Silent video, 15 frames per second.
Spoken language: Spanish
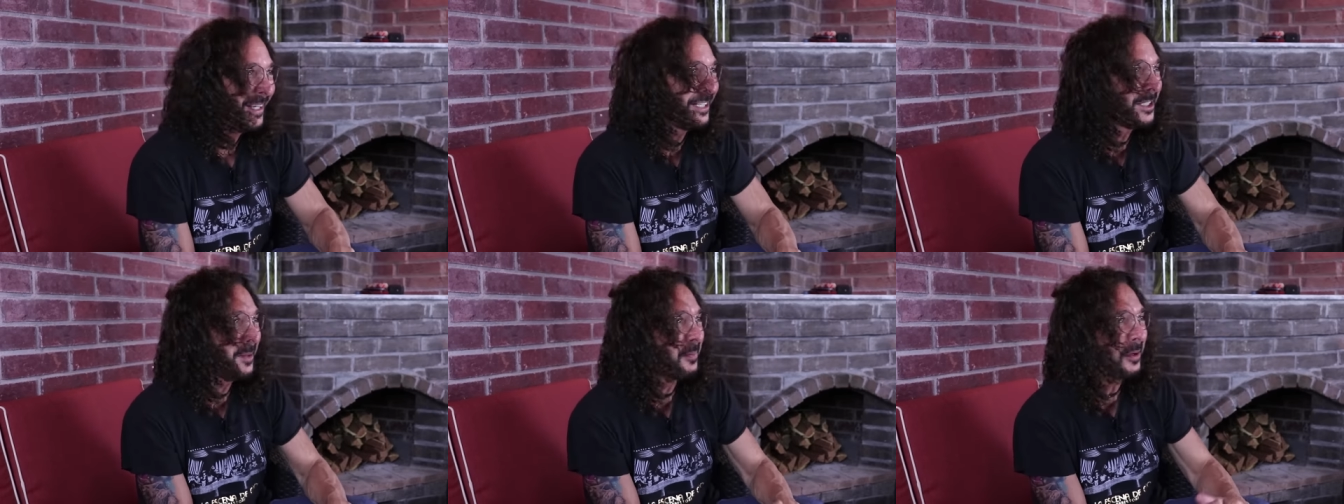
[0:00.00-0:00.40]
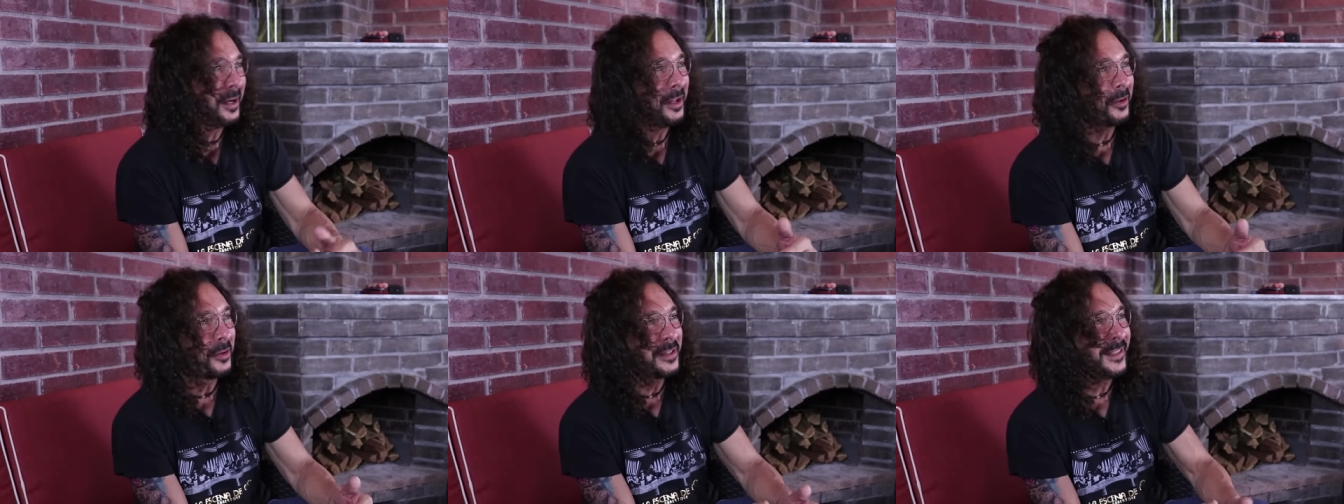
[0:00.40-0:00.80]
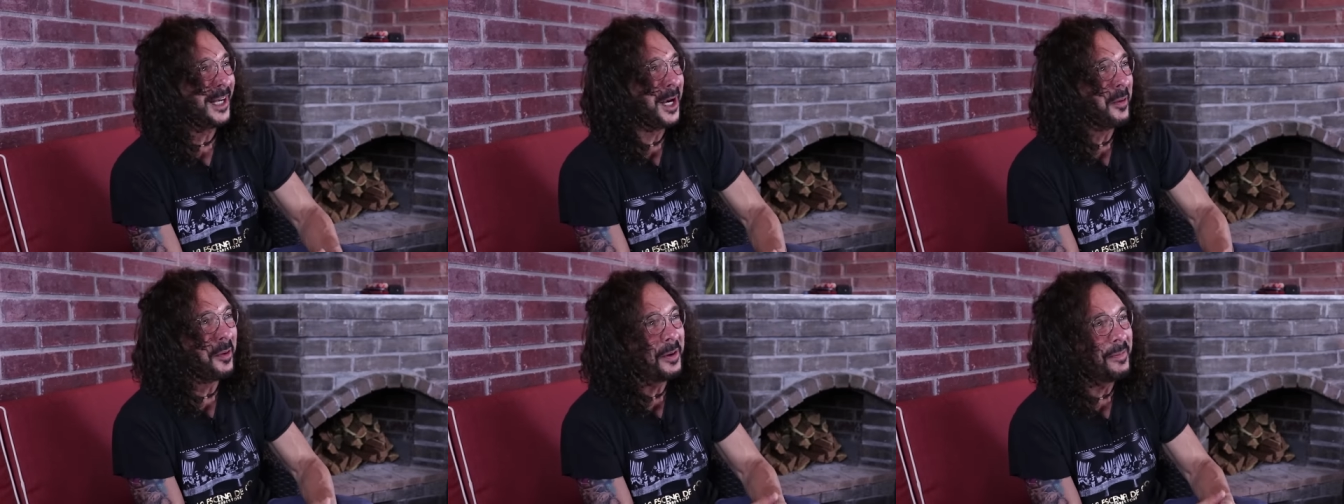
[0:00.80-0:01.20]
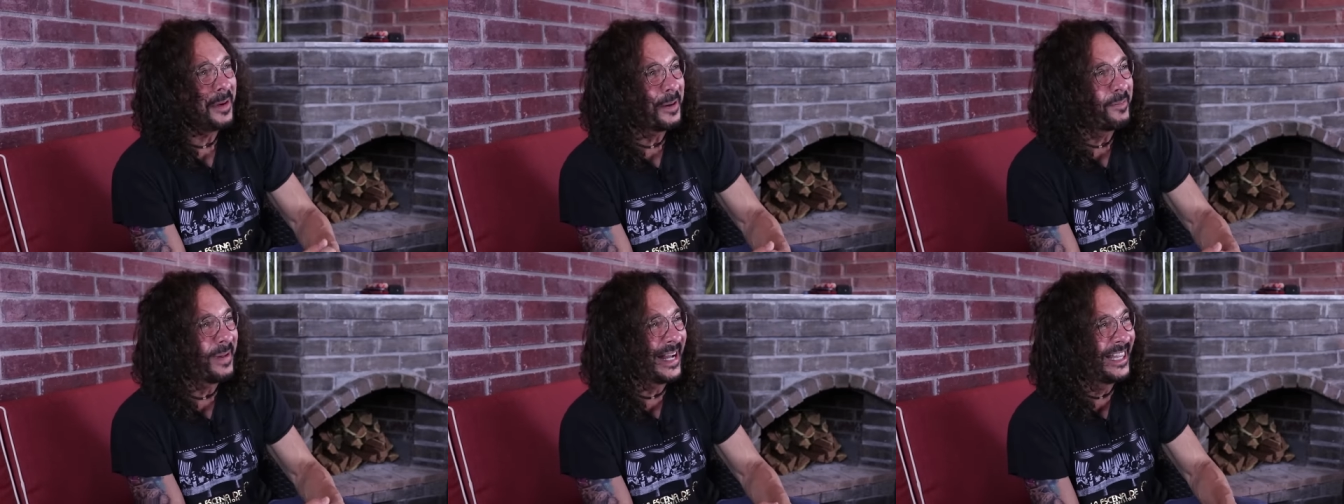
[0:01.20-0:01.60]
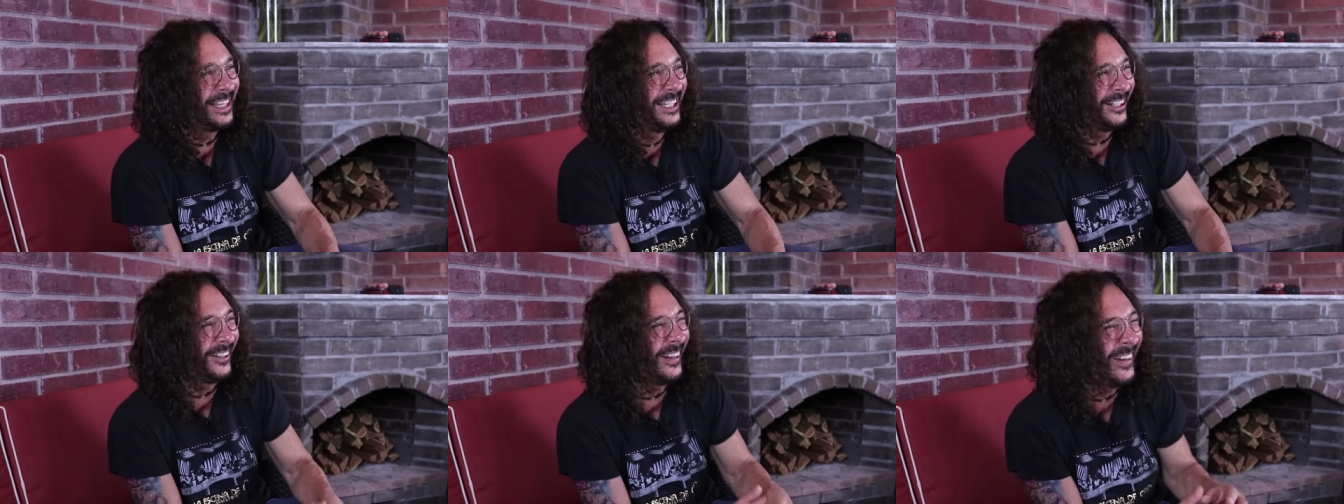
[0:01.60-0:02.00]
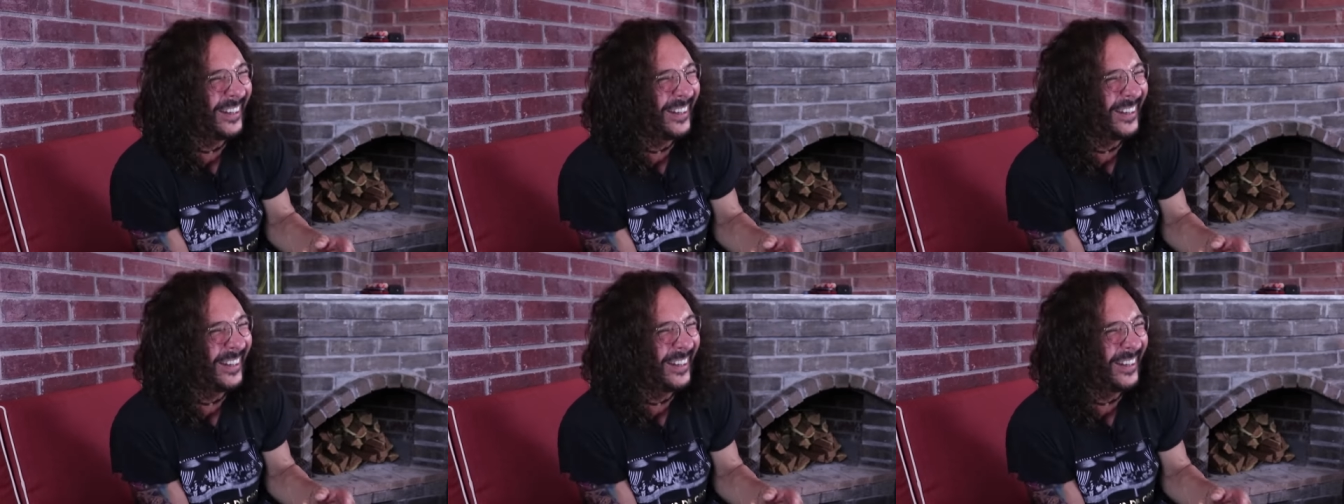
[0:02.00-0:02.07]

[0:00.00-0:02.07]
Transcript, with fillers: Y sé porque entonces te la voy mamando.